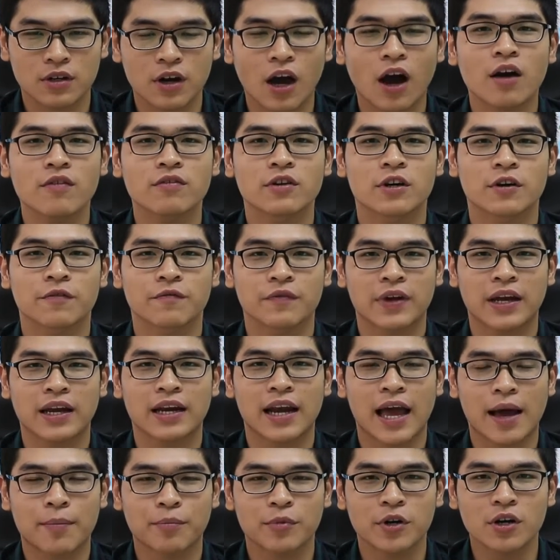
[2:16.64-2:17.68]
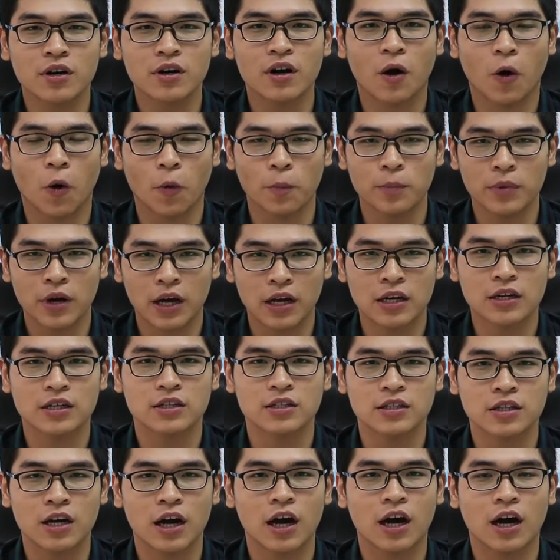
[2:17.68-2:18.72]
có được việc làm rất là ổn định
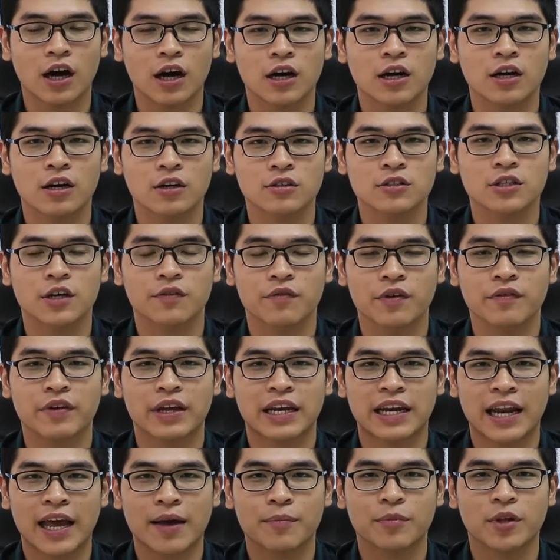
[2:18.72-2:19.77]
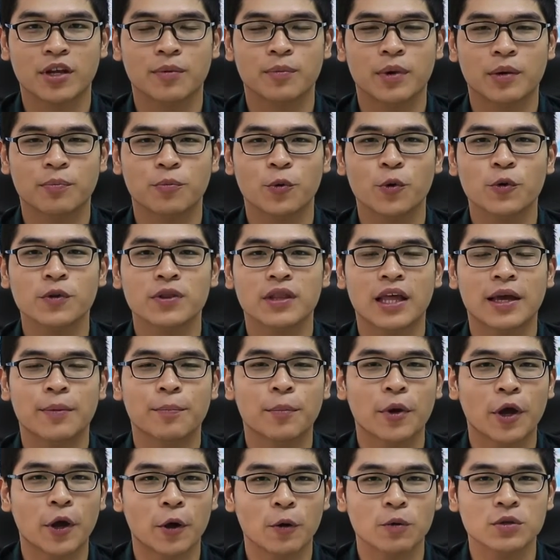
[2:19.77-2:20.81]
uh, hơn so với Việt Nam cho nên mình muốn tìm
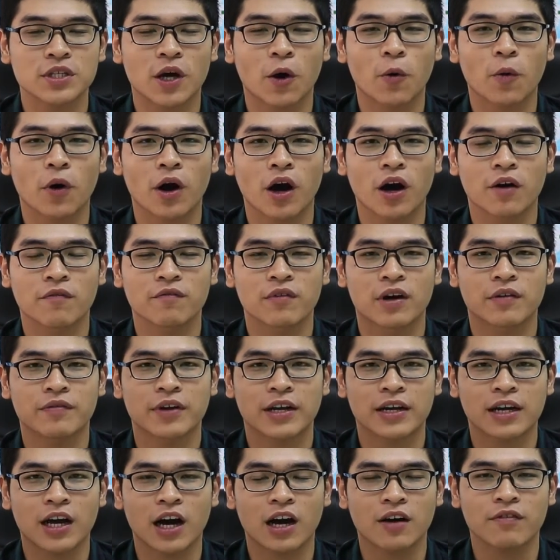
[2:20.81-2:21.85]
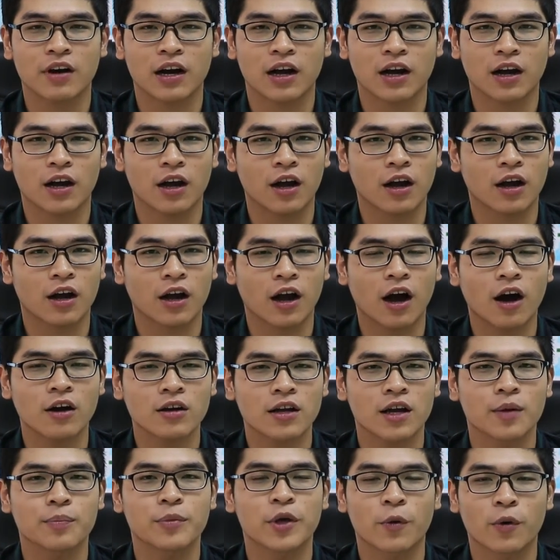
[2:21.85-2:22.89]
hiểu sâu hơn về việc đó và có
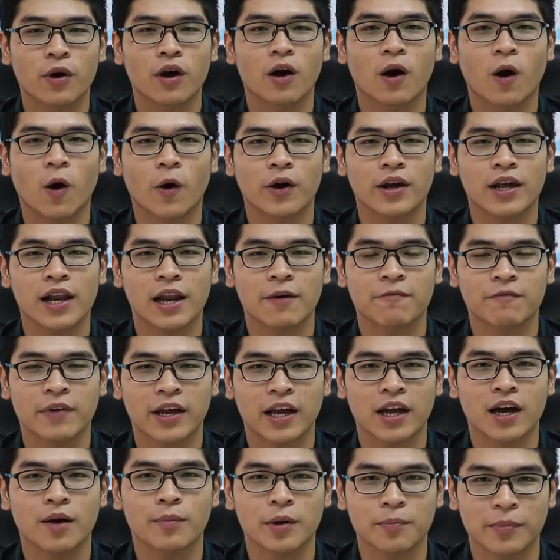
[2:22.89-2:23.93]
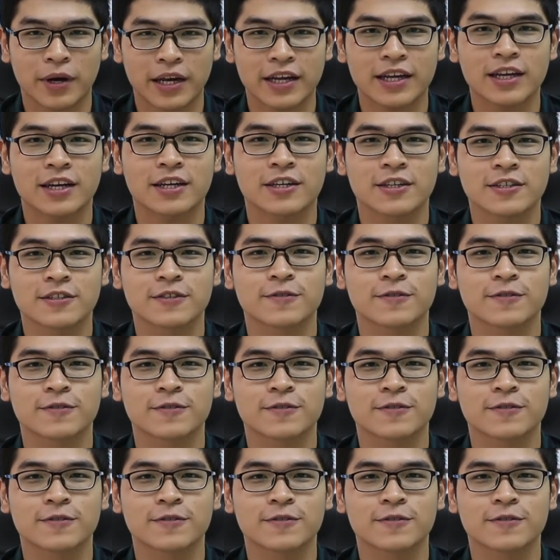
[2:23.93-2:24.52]
thêm nhiều cơ hội để làm việc ở bên Mỹ.